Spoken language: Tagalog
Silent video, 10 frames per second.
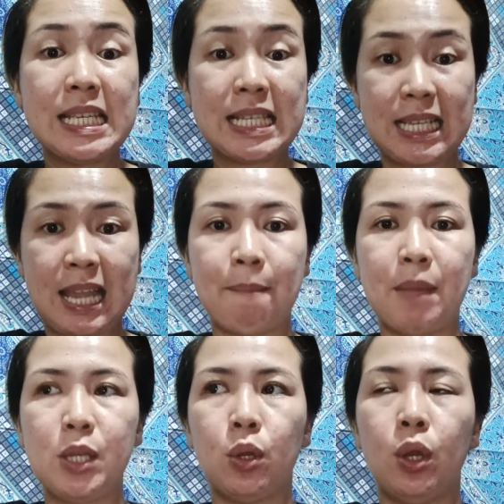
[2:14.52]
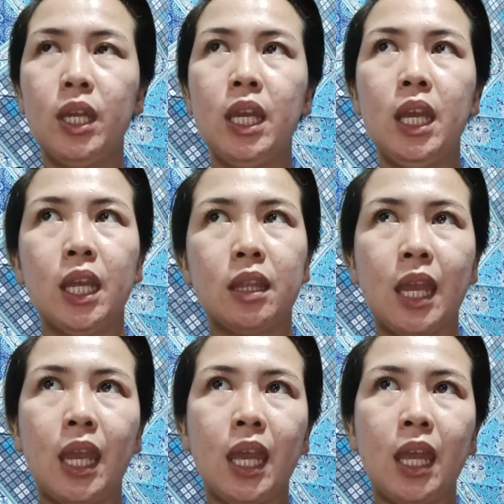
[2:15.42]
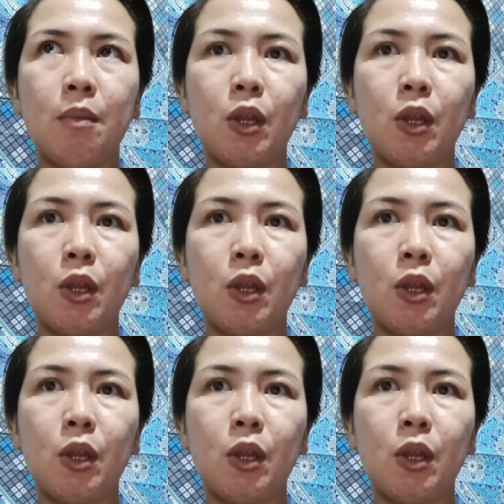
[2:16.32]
slab, ano. Then,